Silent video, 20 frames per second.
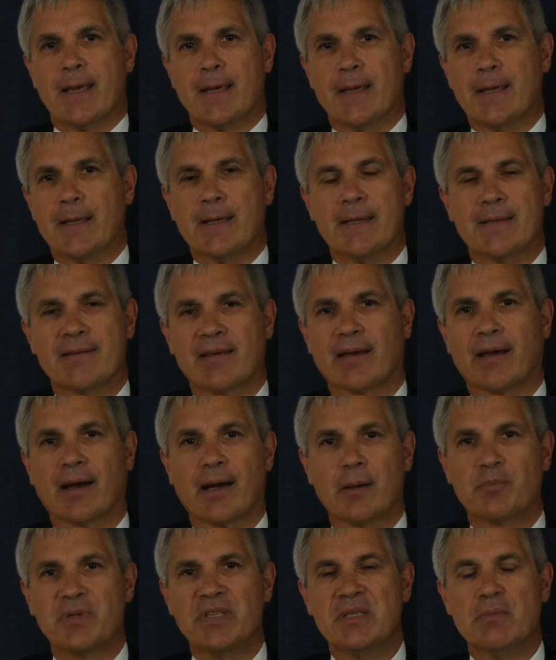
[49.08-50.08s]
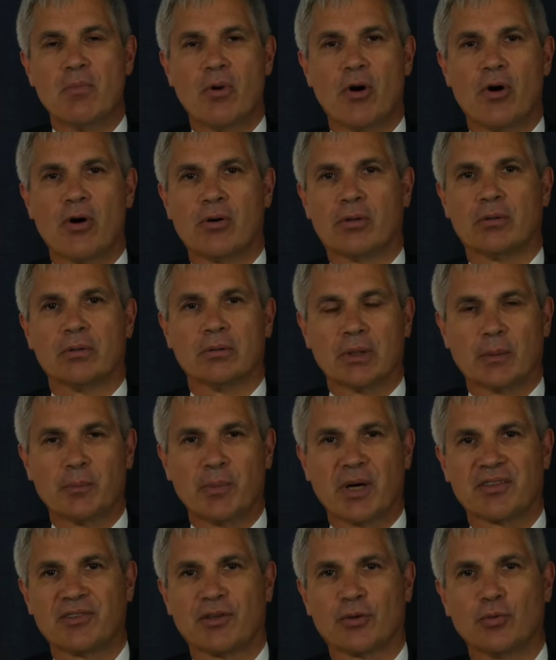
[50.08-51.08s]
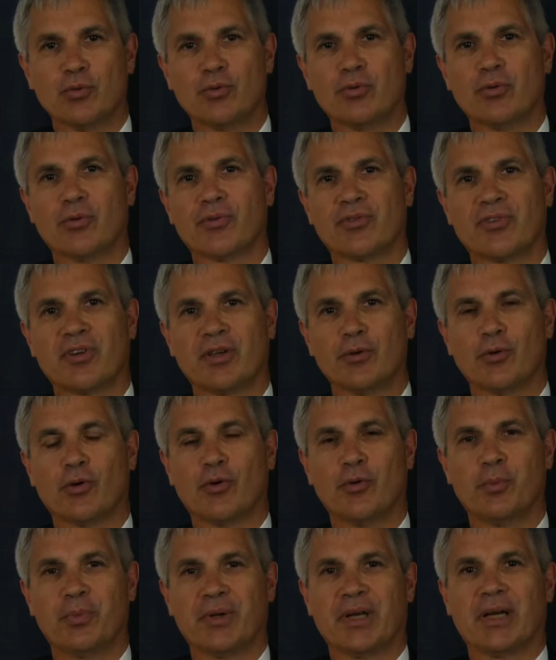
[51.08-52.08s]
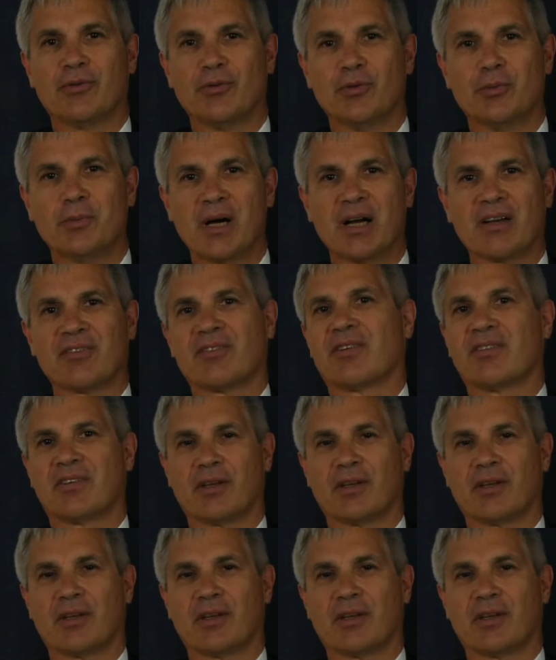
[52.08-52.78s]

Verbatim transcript: Et, très rapidement, à partir du Conseil européen de mars,